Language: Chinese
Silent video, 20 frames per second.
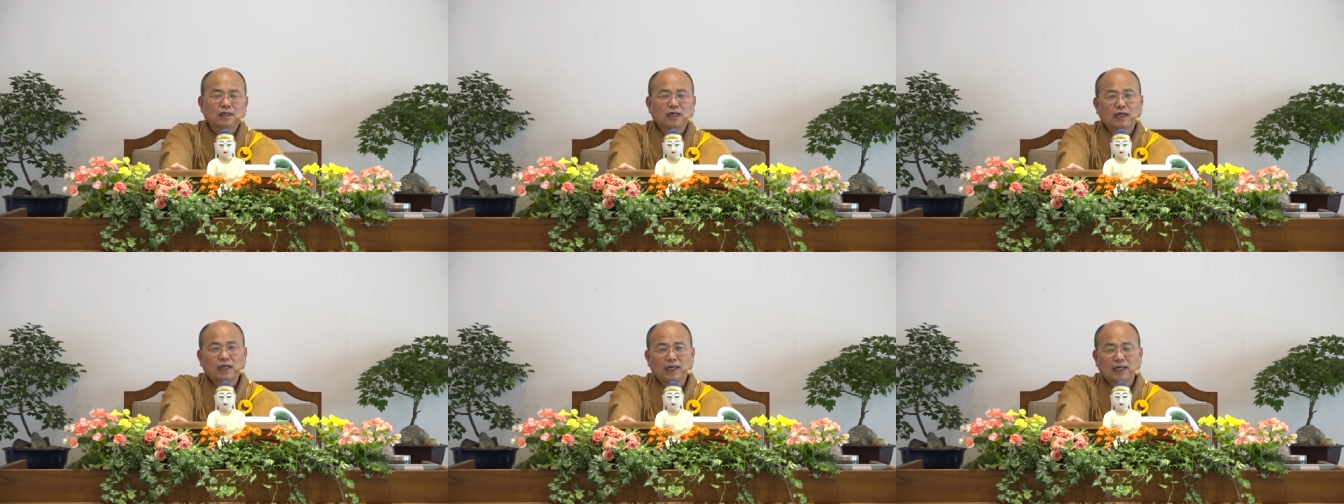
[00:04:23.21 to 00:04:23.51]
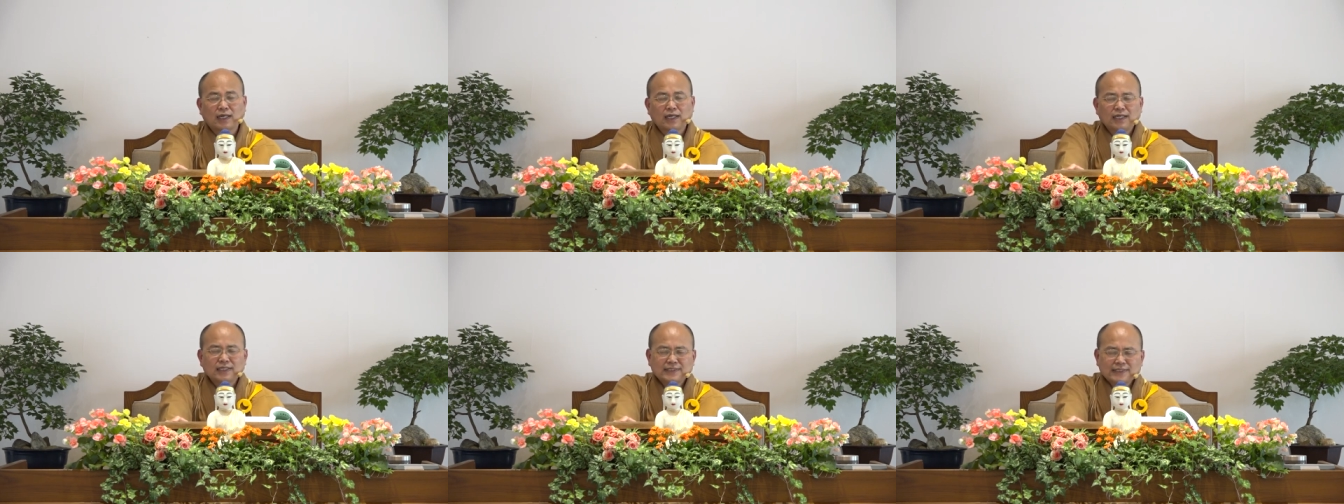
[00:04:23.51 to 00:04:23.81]

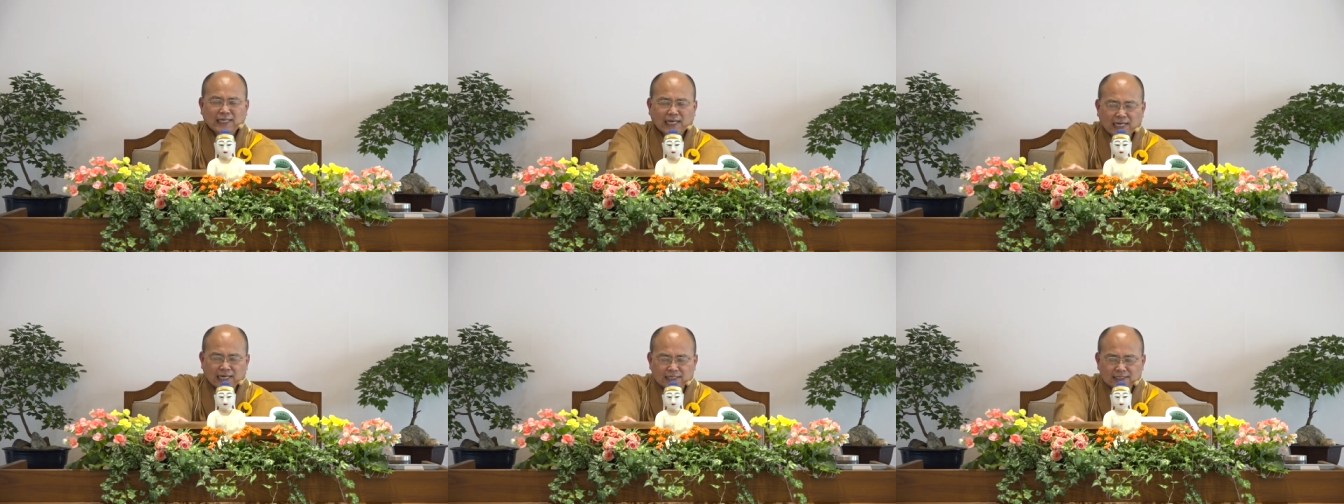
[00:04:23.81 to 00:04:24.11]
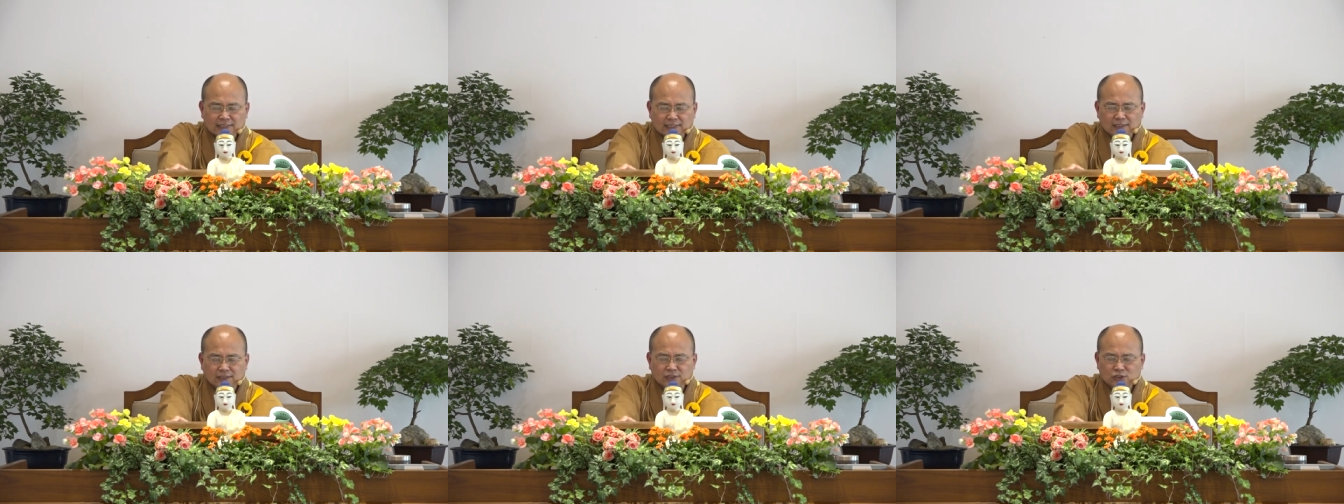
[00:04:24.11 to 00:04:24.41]
啊，
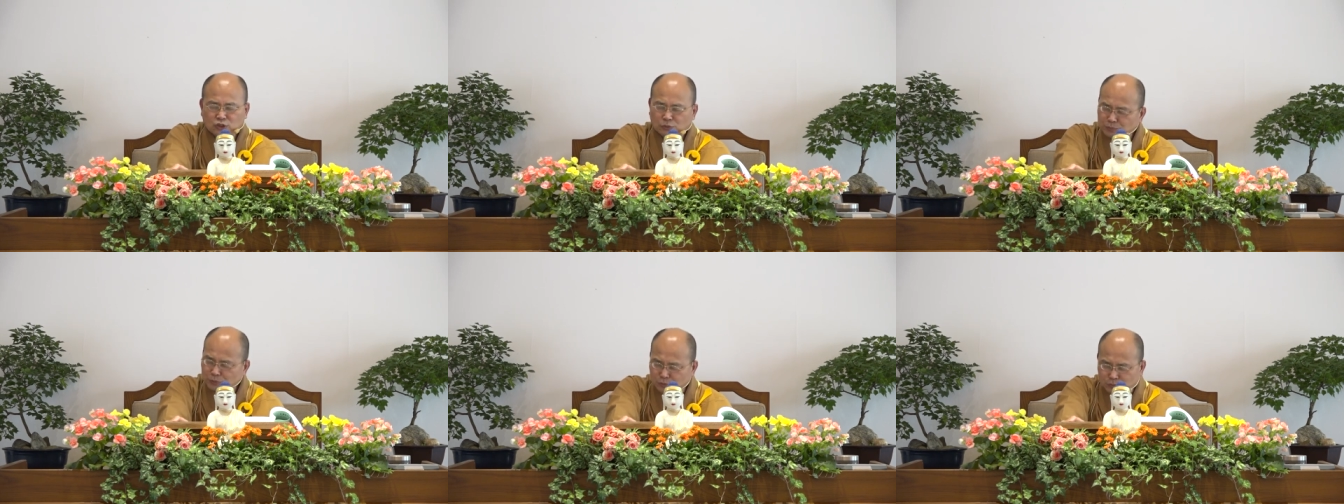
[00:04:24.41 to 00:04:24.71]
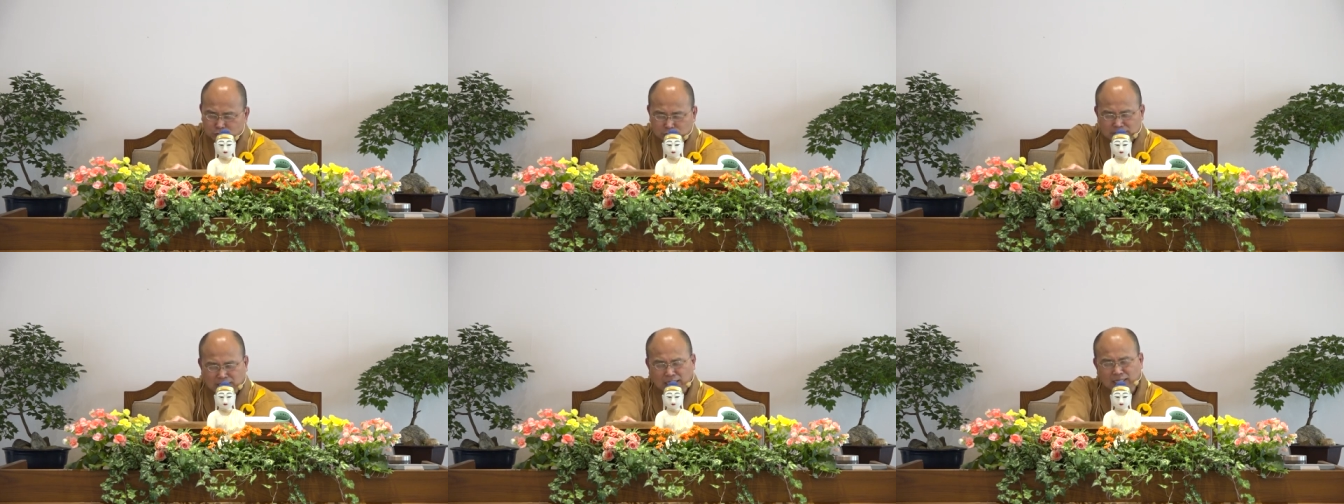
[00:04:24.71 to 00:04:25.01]
常的就不
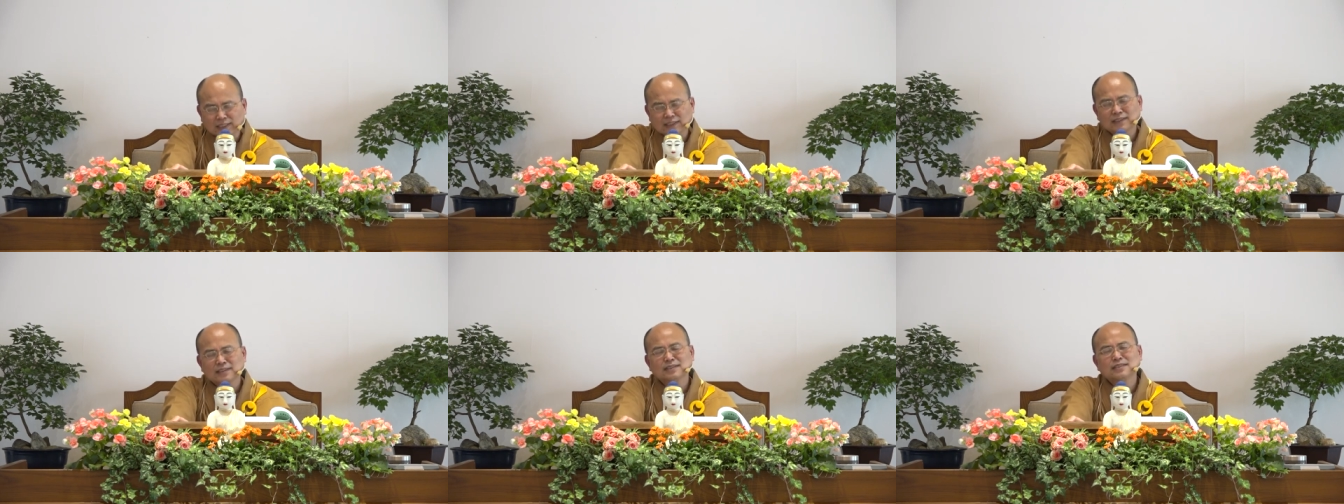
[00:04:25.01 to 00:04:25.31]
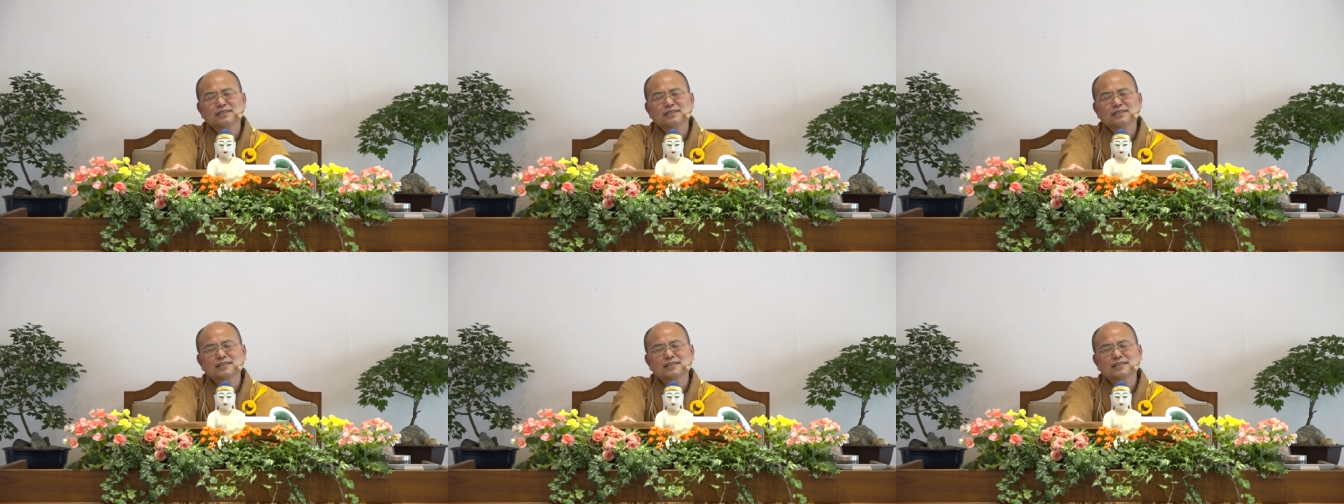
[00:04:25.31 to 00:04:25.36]
无常。